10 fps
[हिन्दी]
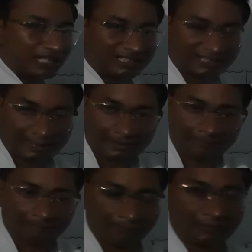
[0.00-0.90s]
जाता है
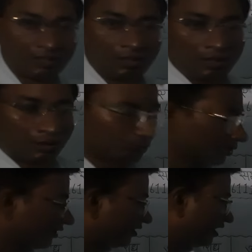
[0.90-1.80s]
तो
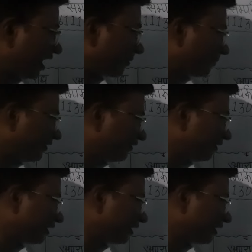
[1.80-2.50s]
इस सीआरपीसी